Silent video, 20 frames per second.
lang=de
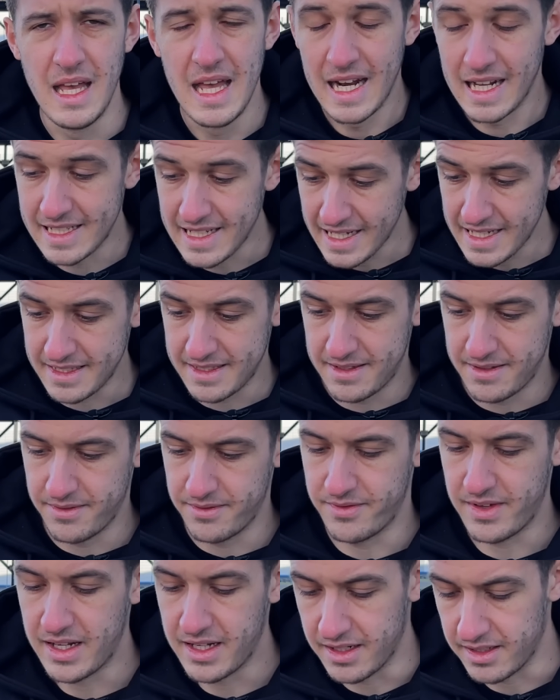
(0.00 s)
Das heißt,
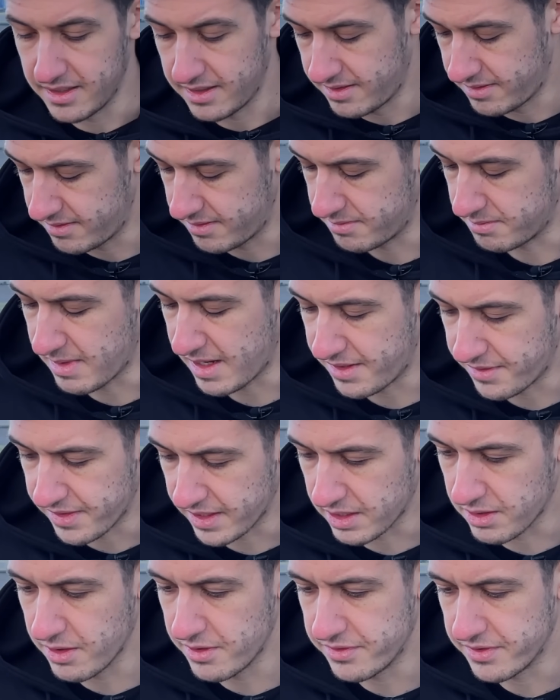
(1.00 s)
wenn mein
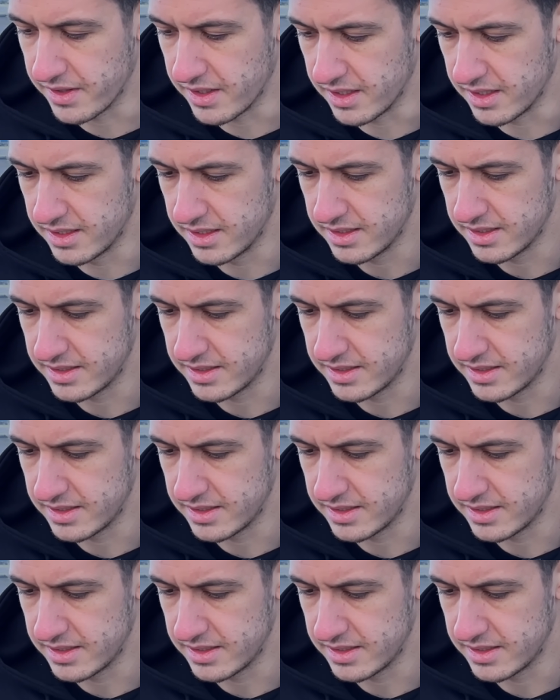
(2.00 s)
Verkäufer